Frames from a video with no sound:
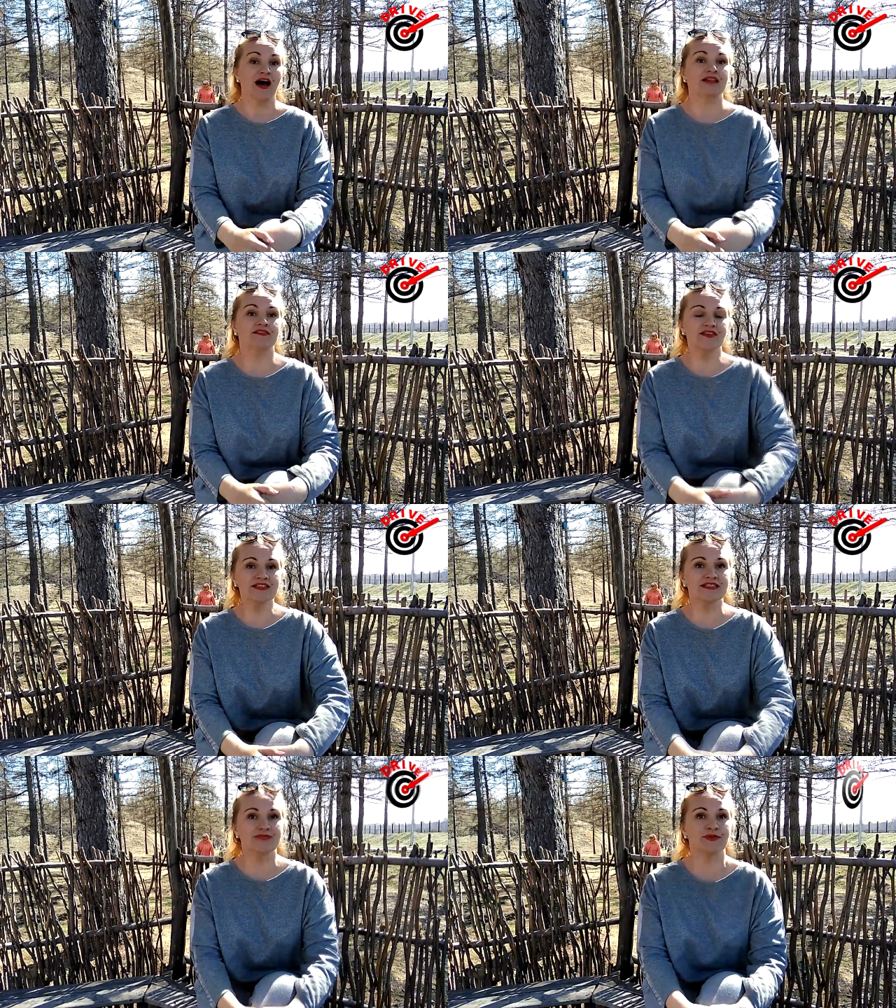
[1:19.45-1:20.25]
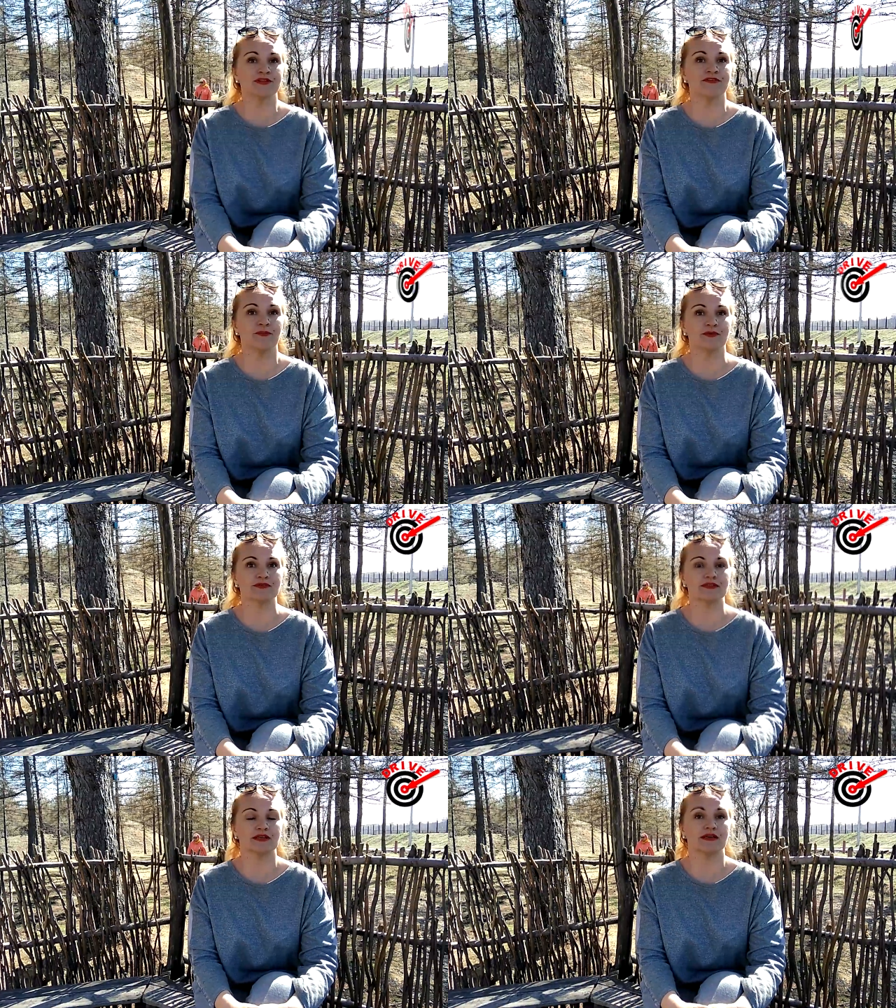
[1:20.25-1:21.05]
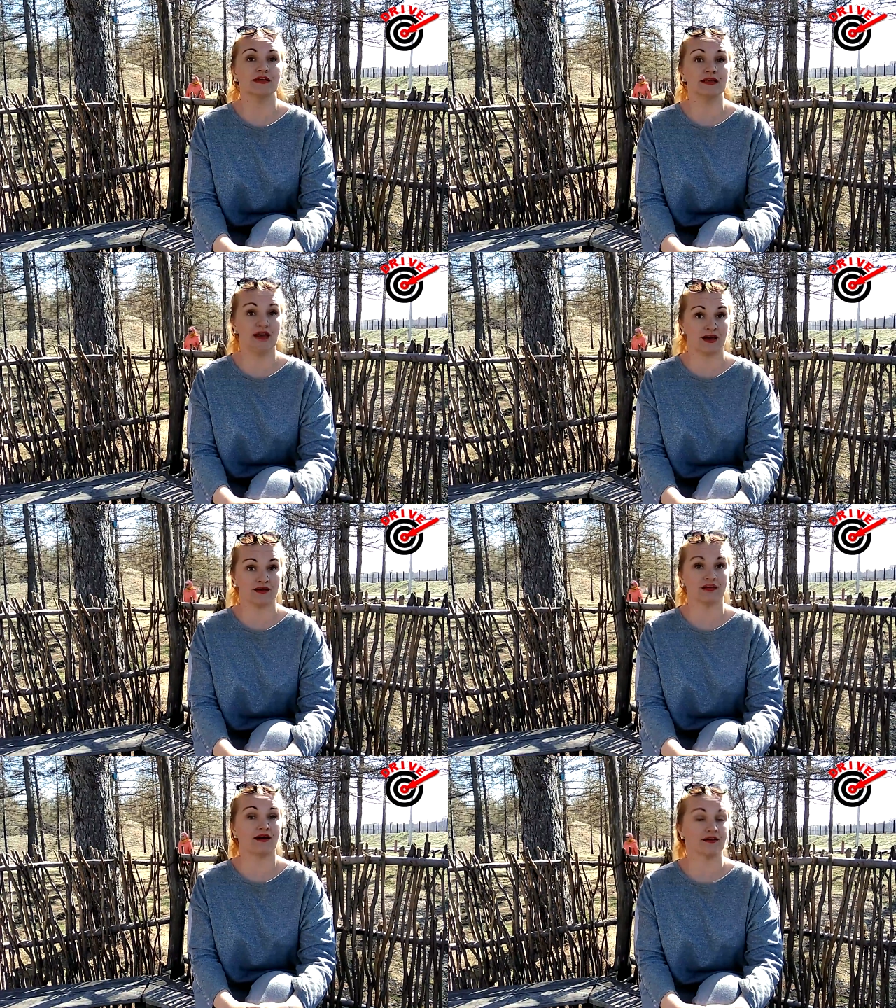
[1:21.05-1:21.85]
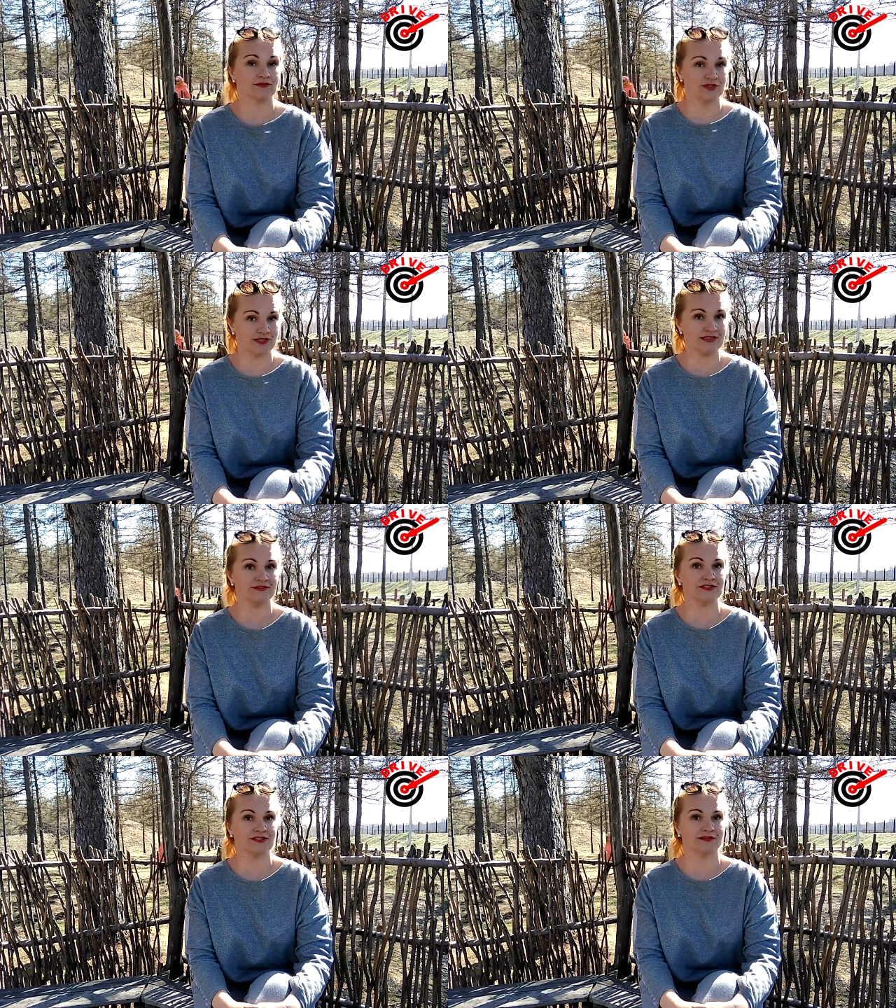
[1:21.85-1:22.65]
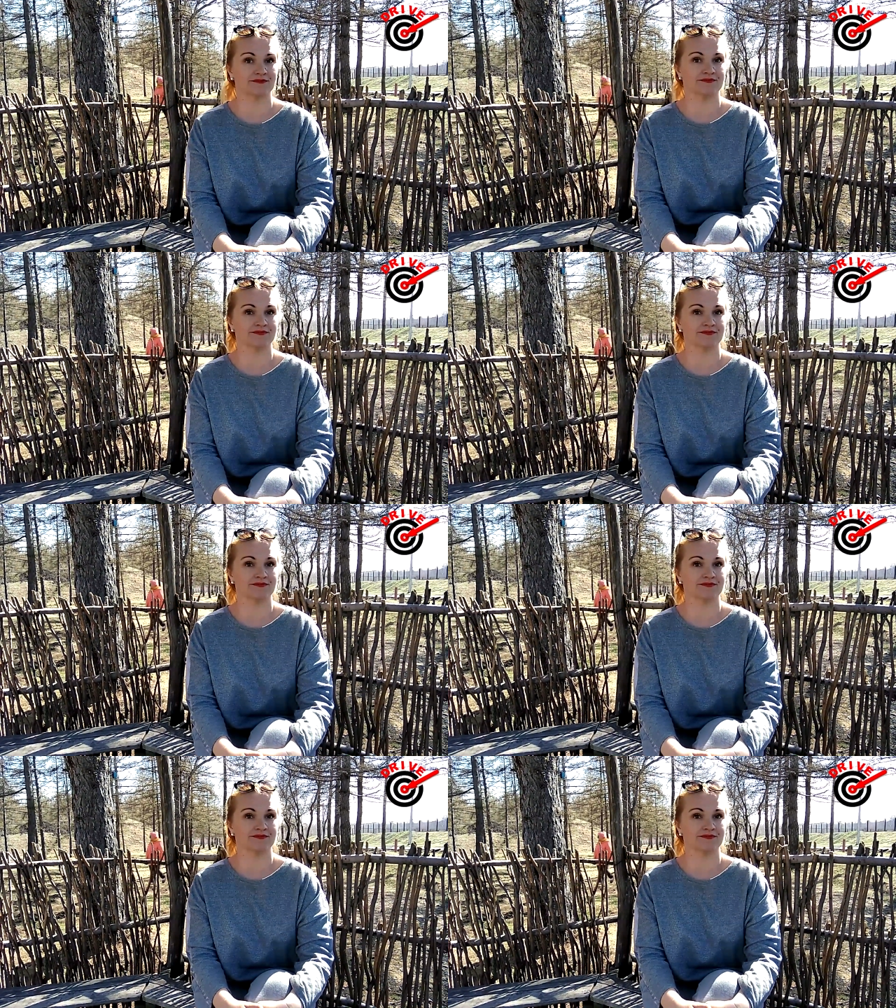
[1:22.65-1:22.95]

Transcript: Ответьте себе на вопрос. Я хорошая девочка?